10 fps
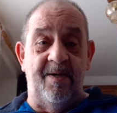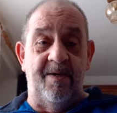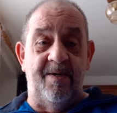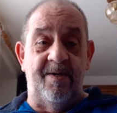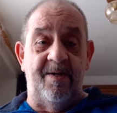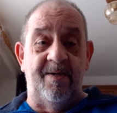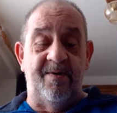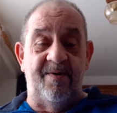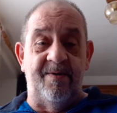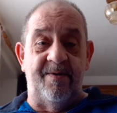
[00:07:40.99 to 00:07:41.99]

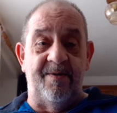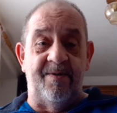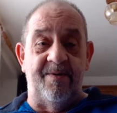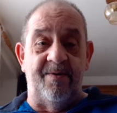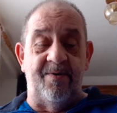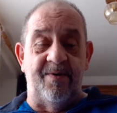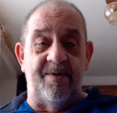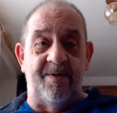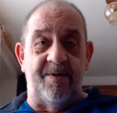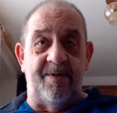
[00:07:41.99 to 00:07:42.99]
äh,
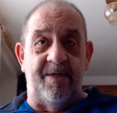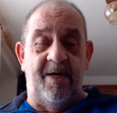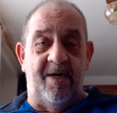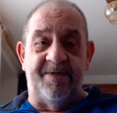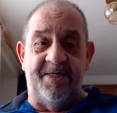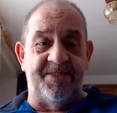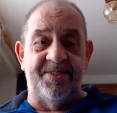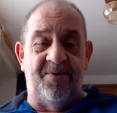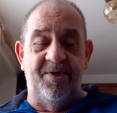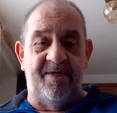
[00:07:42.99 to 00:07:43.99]
ja, das
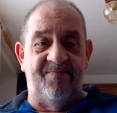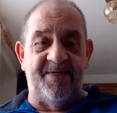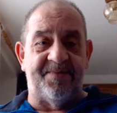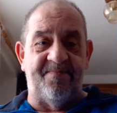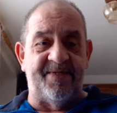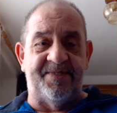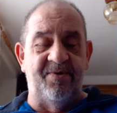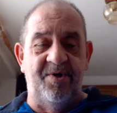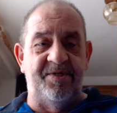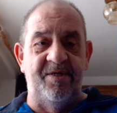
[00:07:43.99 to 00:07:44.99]
ist heute was, was die
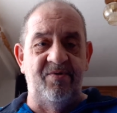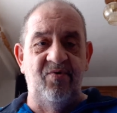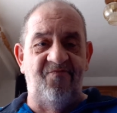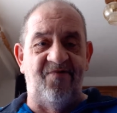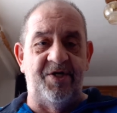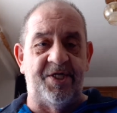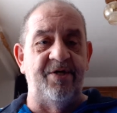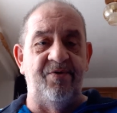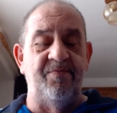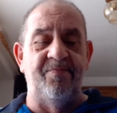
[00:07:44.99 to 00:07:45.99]
heutige Jugend vielleicht gar
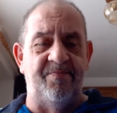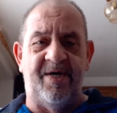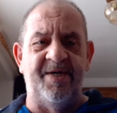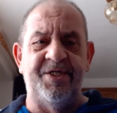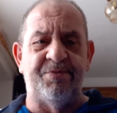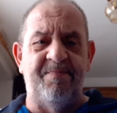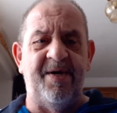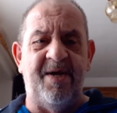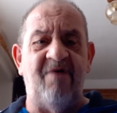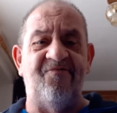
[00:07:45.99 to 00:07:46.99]
nicht, gar nicht
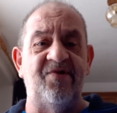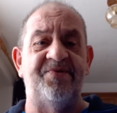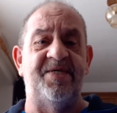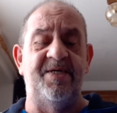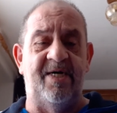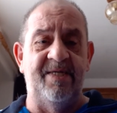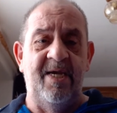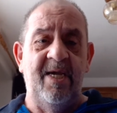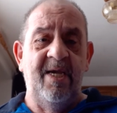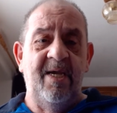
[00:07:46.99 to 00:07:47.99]
mehr nachvollziehen kann.
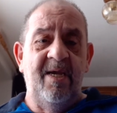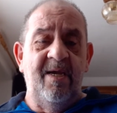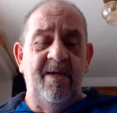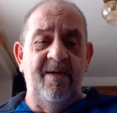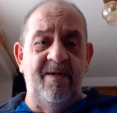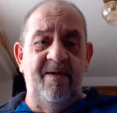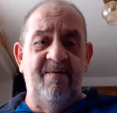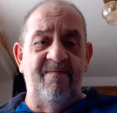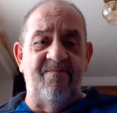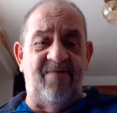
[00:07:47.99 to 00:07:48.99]

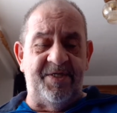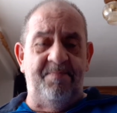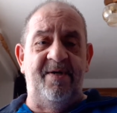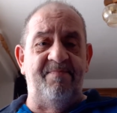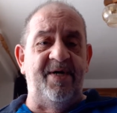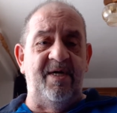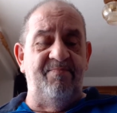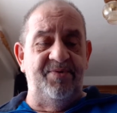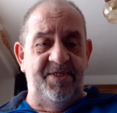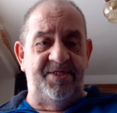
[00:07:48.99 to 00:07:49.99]
Äh, was man bei der
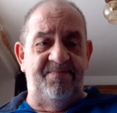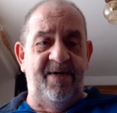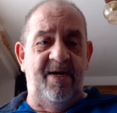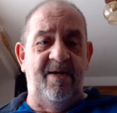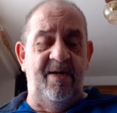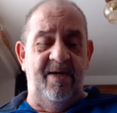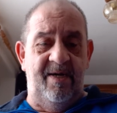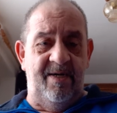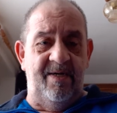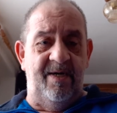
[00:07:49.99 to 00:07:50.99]
Bundeswehr
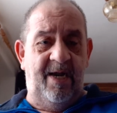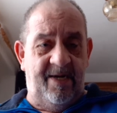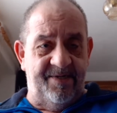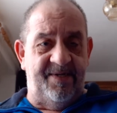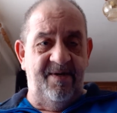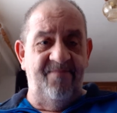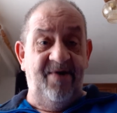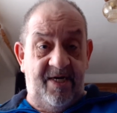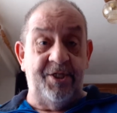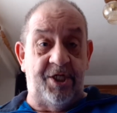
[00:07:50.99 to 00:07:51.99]
äh, lernt,
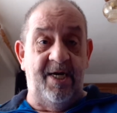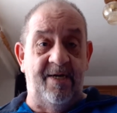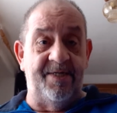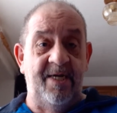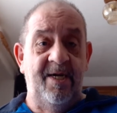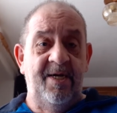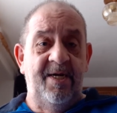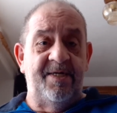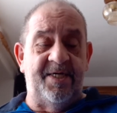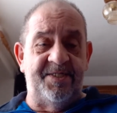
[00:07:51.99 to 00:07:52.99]
wirklich lernt,
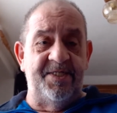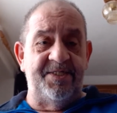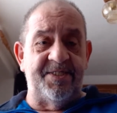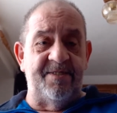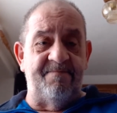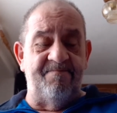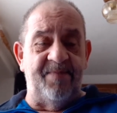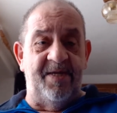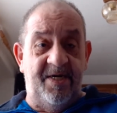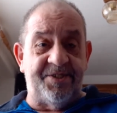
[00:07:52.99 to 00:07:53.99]
das ist
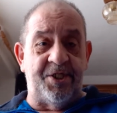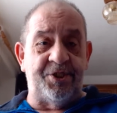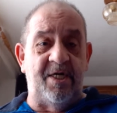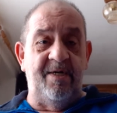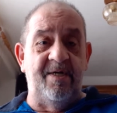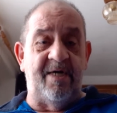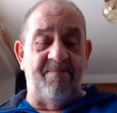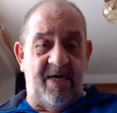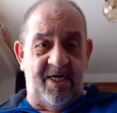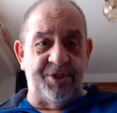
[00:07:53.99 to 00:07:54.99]
an erster Stelle
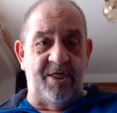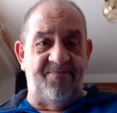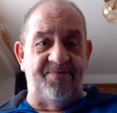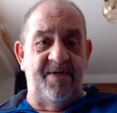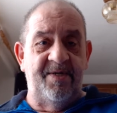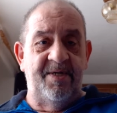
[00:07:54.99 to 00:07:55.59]
Kameradschaft,